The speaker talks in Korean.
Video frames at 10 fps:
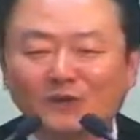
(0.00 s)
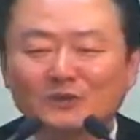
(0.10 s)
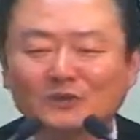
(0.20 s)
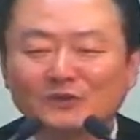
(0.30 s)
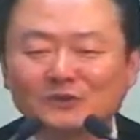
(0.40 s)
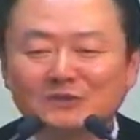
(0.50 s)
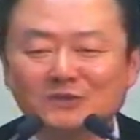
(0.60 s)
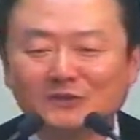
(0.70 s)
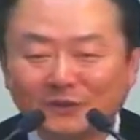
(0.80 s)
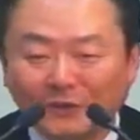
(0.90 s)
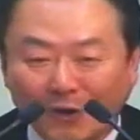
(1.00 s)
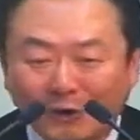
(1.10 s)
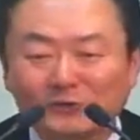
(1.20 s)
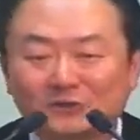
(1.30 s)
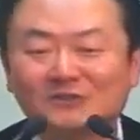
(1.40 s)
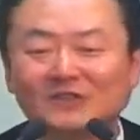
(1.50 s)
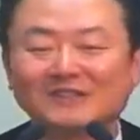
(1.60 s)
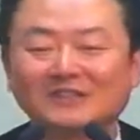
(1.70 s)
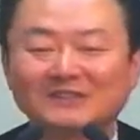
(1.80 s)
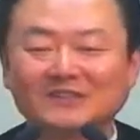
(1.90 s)
요소는
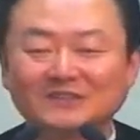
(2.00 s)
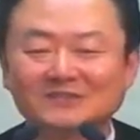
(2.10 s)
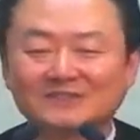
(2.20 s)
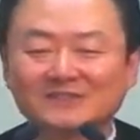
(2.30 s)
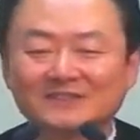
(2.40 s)
거룩성이에요. 거룩성.